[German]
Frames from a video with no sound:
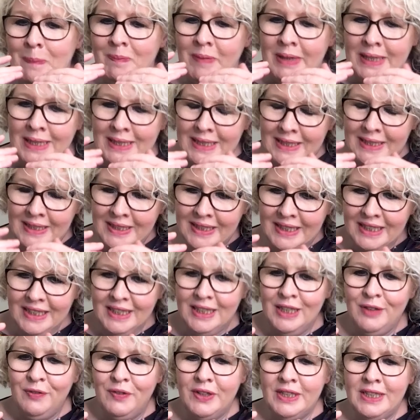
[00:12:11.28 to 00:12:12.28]
wenn ich das
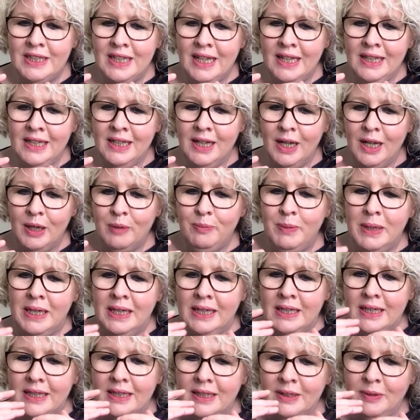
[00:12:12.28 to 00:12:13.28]
richtig verstanden habe,
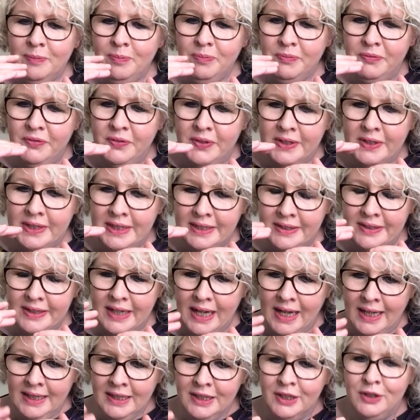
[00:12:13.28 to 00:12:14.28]
ähm, wird es
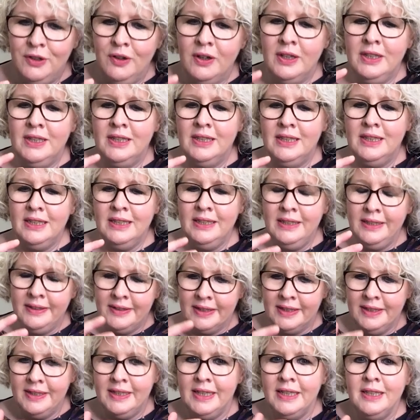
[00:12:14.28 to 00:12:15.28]
angedeutet in
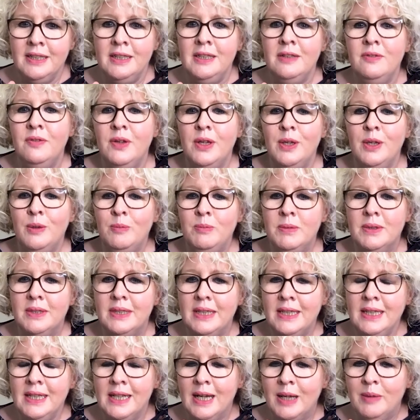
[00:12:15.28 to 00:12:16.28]
dieser Szene, die wir eben
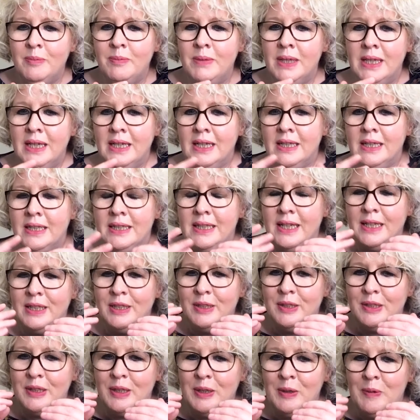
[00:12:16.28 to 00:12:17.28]
gesehen haben,
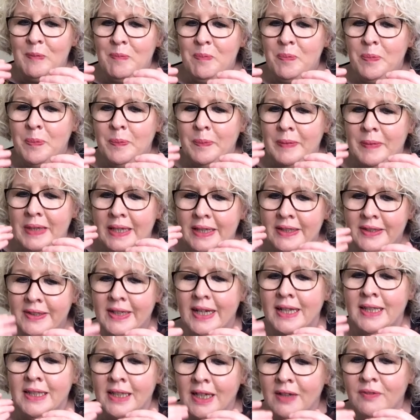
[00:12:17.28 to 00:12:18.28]
dass ähm, die
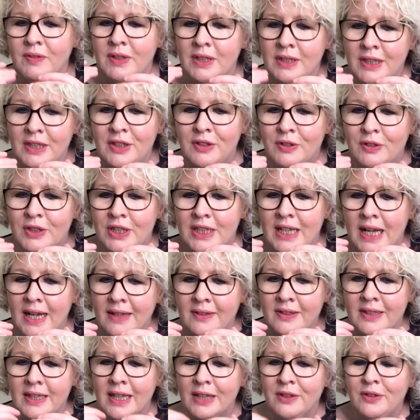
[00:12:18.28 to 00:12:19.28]
Gezeitenkräfte nicht so
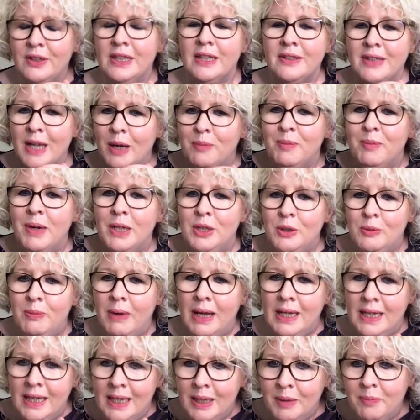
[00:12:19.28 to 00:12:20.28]
stark sind. Also das kann man
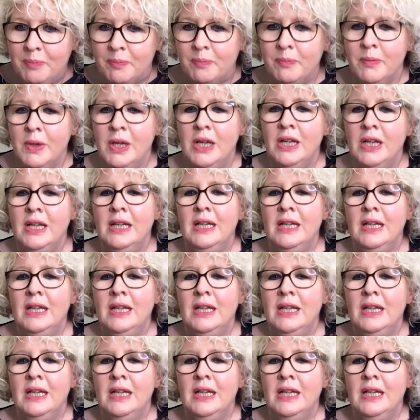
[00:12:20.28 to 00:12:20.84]
überleben.